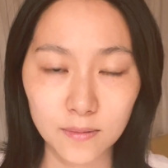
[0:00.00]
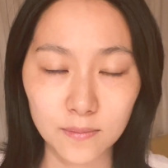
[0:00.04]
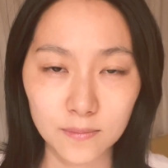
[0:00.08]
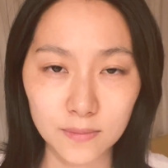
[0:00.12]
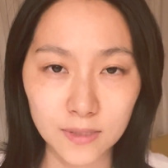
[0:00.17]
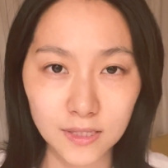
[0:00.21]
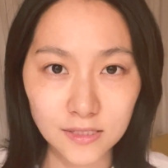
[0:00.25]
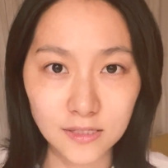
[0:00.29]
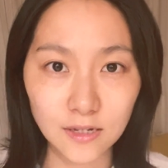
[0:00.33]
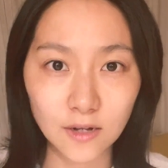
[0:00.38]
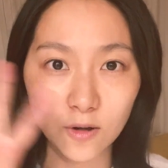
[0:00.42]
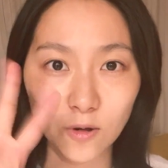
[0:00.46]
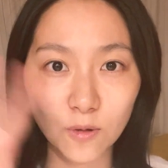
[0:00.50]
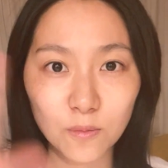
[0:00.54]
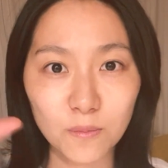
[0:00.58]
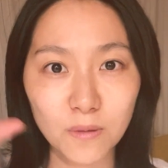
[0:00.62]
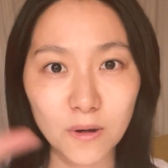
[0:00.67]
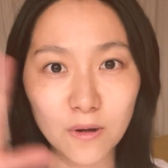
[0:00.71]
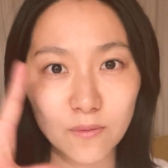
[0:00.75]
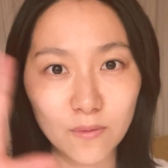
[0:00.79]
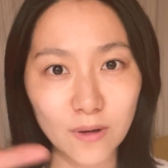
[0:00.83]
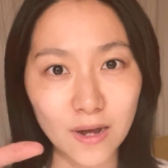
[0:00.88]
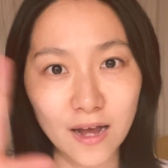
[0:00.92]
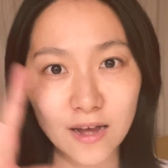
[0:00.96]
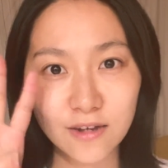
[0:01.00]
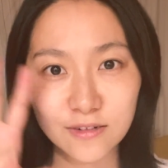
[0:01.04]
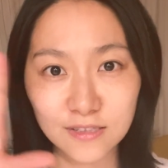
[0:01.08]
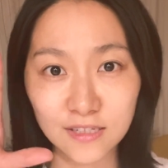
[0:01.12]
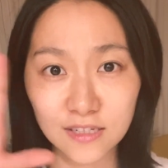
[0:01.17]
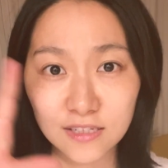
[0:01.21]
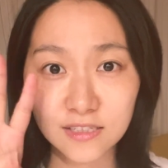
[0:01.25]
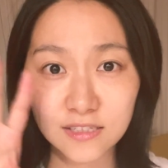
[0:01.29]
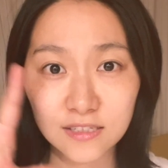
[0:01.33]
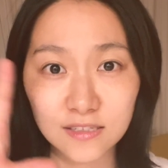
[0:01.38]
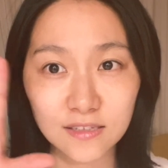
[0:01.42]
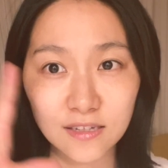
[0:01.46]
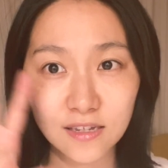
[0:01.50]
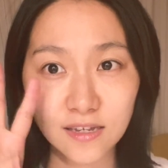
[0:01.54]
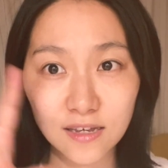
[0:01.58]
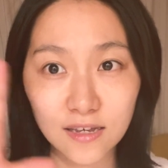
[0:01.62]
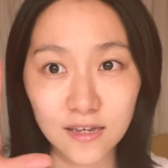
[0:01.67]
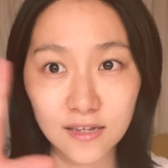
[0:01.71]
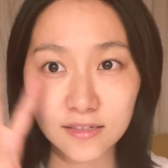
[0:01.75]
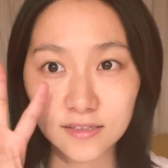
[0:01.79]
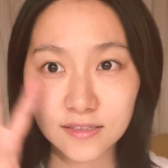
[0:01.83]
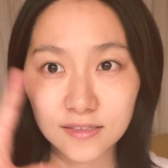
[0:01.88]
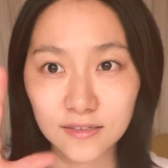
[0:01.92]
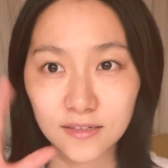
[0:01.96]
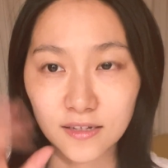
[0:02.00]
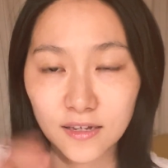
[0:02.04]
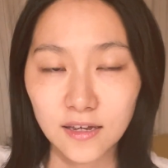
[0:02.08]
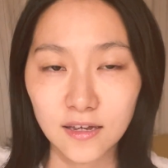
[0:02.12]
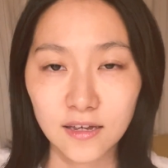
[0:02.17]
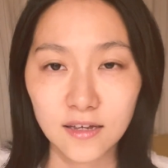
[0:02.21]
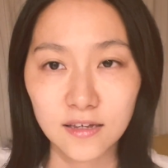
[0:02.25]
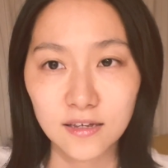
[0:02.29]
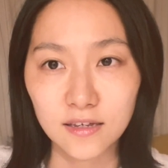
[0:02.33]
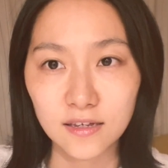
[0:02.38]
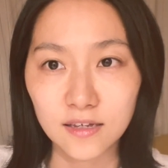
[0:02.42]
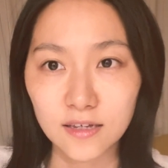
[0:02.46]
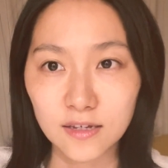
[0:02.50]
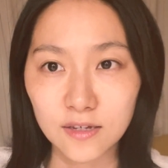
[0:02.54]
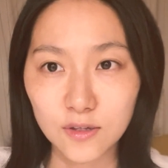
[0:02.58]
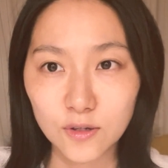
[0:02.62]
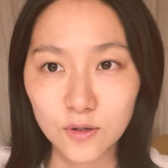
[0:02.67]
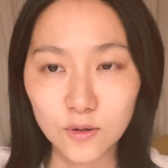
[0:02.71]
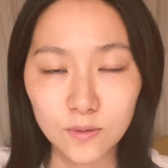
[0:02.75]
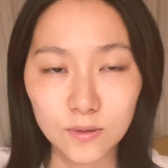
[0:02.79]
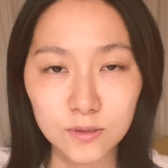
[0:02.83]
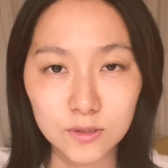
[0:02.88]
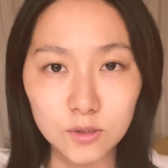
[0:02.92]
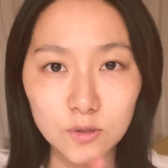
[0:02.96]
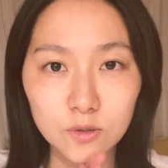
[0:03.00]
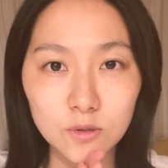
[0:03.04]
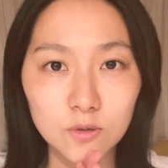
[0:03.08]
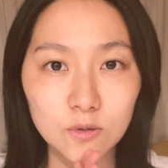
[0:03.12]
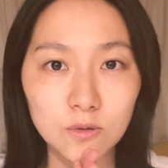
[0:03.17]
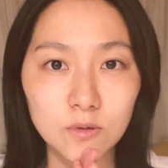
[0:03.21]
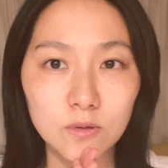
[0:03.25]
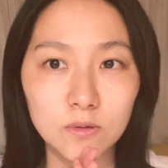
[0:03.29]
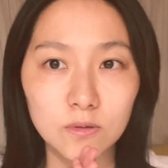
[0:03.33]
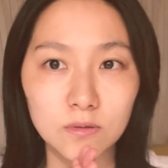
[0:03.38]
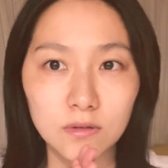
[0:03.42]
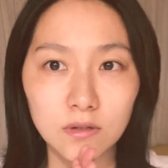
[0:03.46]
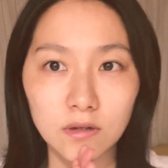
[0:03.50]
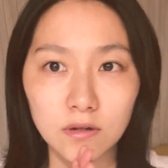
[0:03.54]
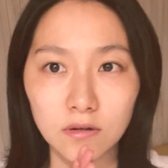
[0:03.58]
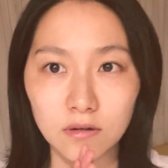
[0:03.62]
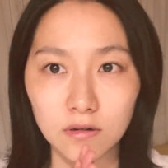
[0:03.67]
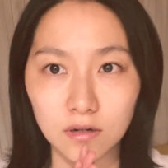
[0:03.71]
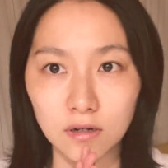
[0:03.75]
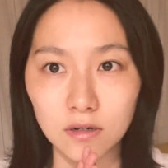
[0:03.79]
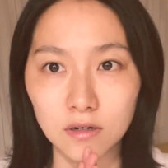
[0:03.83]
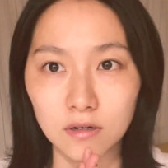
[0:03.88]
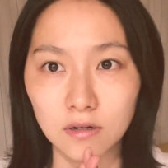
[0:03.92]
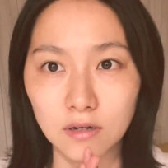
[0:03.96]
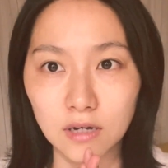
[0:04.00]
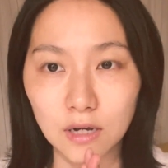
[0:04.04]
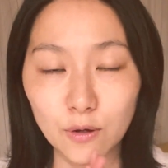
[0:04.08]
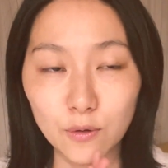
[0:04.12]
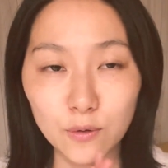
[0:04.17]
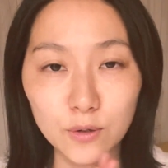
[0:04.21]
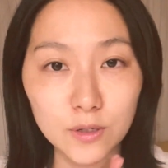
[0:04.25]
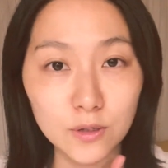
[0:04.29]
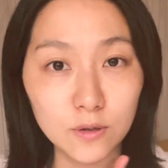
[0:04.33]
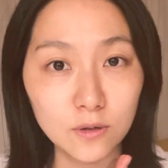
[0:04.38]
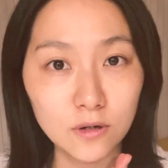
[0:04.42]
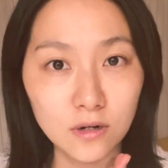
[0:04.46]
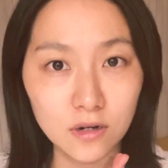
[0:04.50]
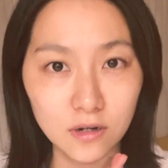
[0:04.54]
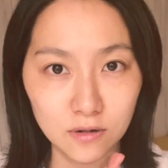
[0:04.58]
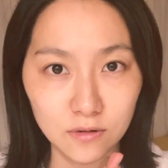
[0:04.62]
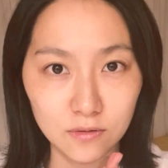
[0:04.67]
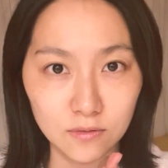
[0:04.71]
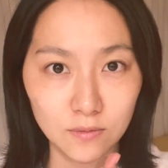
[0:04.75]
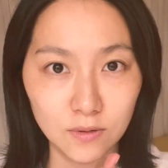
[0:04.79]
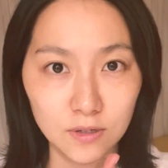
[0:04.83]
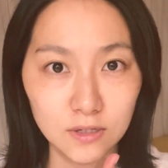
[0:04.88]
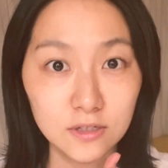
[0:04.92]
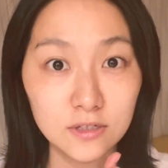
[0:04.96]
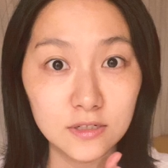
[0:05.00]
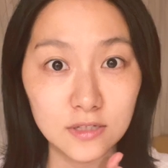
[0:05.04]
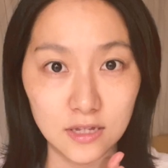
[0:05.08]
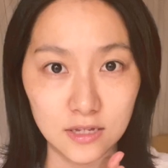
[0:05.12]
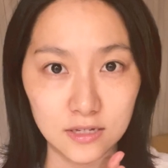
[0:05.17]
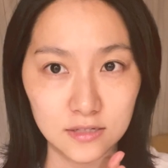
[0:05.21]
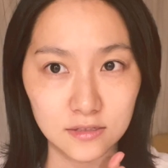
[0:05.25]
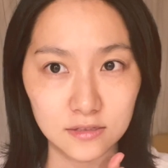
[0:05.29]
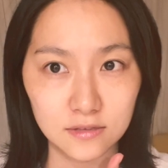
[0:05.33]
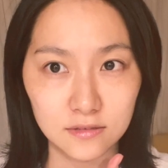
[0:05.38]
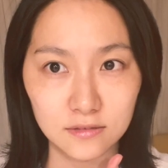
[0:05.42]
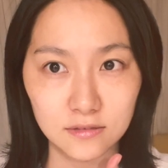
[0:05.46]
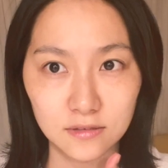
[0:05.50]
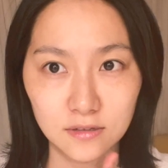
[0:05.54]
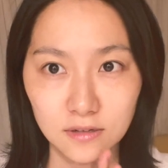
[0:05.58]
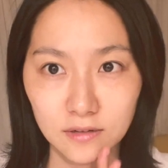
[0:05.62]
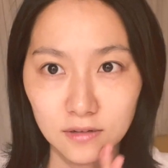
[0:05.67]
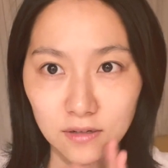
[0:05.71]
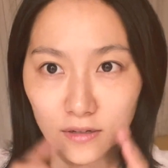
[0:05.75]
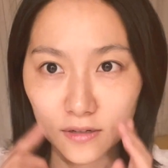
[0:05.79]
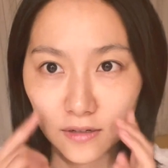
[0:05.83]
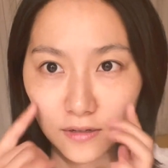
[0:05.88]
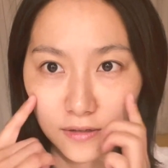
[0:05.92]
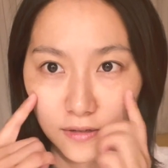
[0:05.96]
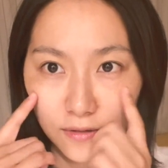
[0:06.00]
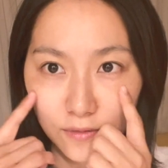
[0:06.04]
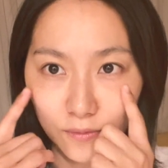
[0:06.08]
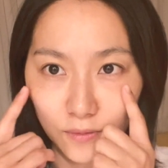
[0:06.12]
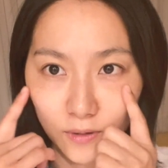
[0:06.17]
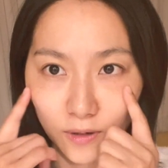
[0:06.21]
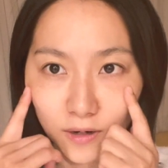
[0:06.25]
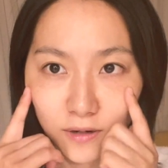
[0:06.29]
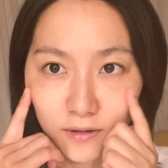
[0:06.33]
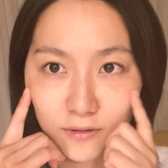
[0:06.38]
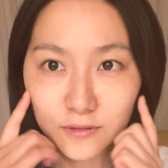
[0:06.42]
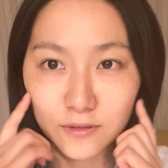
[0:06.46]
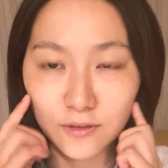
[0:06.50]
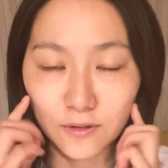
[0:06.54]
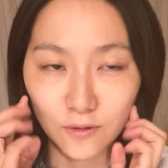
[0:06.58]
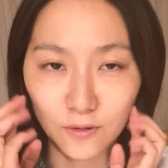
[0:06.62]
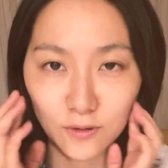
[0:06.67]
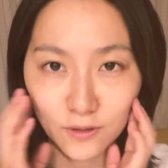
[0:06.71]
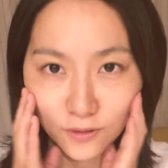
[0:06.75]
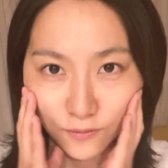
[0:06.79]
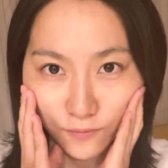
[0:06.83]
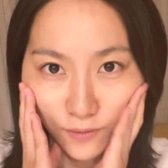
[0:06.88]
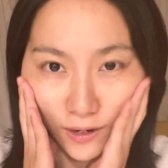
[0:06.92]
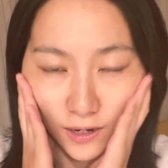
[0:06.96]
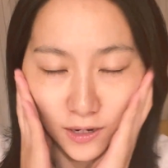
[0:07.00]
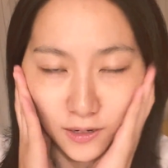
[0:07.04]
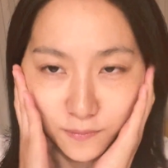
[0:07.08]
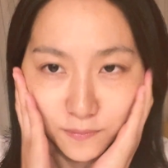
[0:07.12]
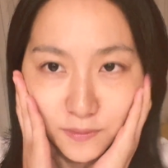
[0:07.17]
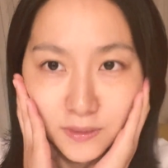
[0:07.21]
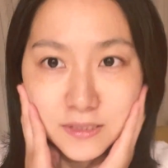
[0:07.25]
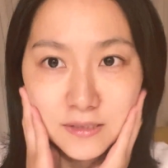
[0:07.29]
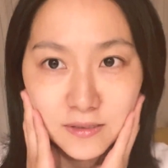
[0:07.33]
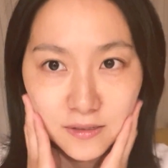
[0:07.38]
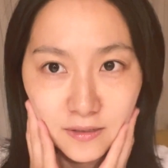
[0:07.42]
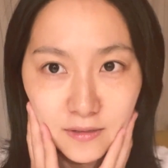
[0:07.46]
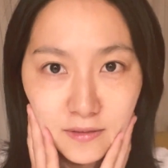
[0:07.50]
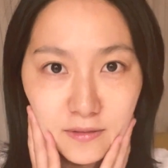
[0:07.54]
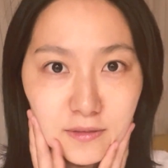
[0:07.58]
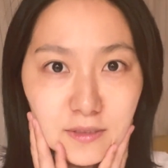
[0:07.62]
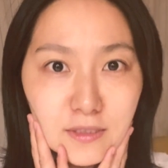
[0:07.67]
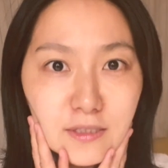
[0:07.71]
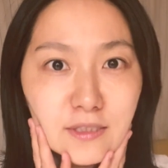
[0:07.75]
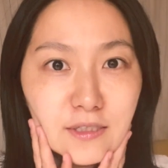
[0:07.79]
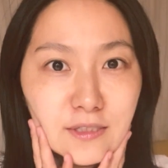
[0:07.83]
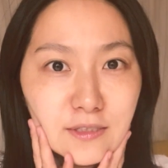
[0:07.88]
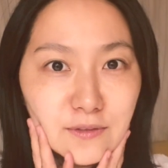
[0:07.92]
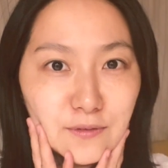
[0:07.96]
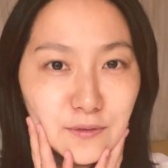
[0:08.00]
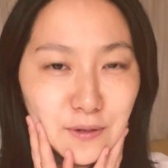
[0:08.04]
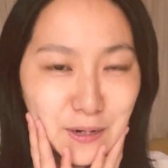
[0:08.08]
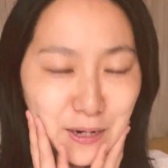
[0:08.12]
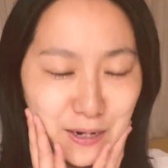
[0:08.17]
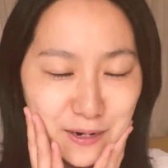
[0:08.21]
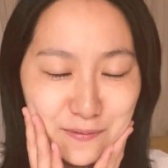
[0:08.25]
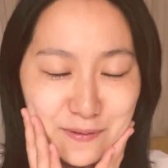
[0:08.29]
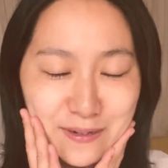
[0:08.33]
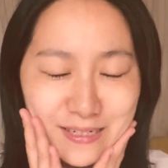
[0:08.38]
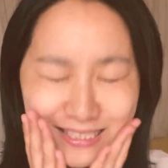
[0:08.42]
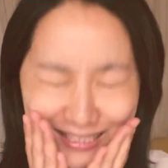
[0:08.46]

皆さんこんばんは、うてちんです、えー、今日はちょっとなんか顔色が悪いです。わかるのかなわかりますかわかりま